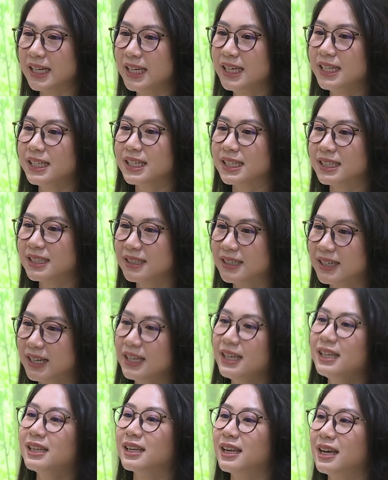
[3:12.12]
Clean, cái từ
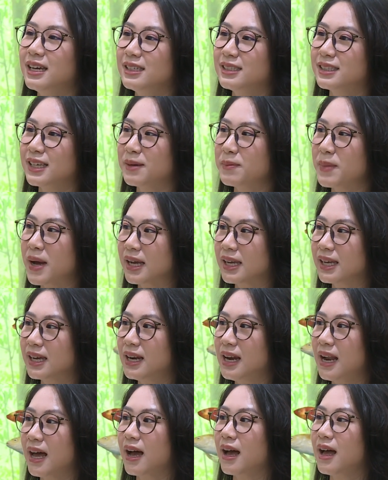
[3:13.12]
clean ở đây sẽ mang
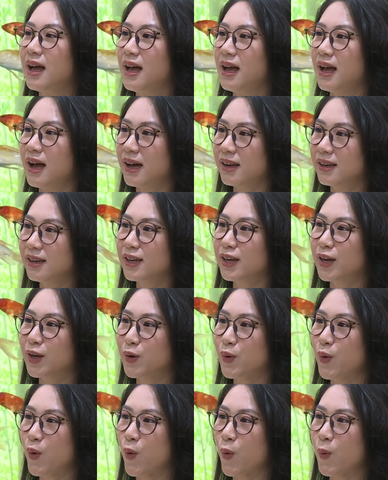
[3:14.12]
nghĩa là ăn những cái
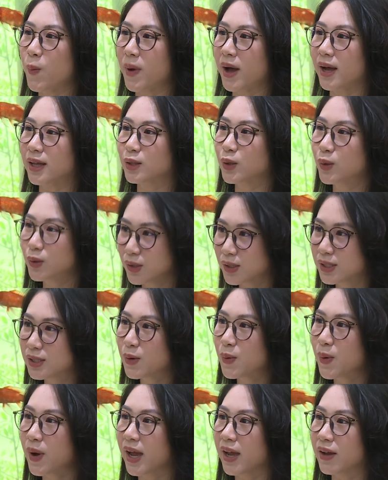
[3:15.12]
đồ mà tốt cho
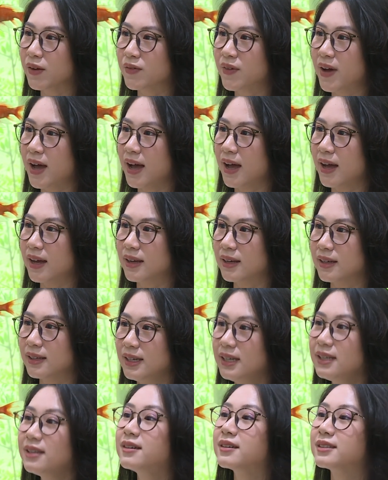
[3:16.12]
sức khỏe và
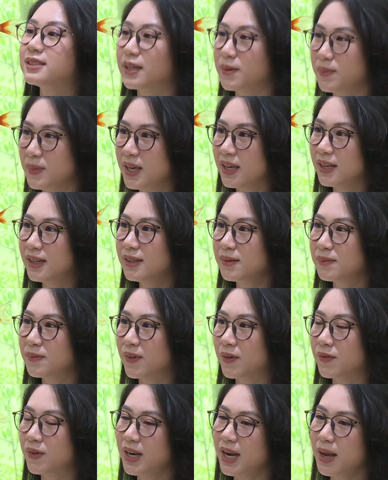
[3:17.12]
ít được chế biến
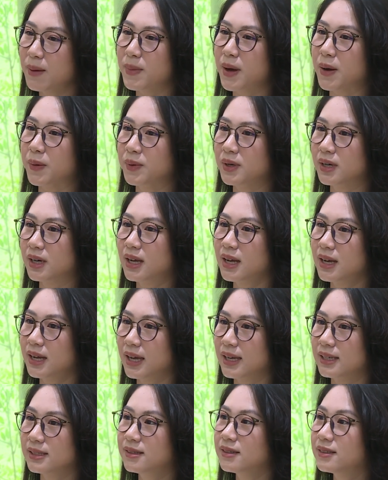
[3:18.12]
mà vẫn đảm bảo được các
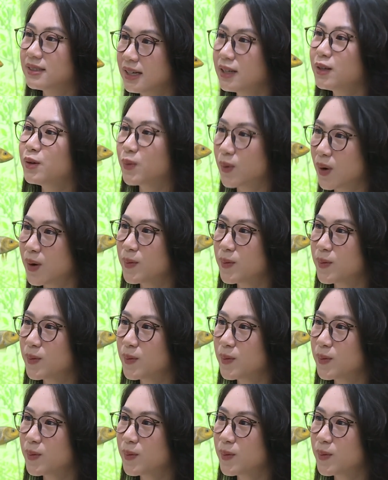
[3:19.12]
cái dưỡng chất đúng không?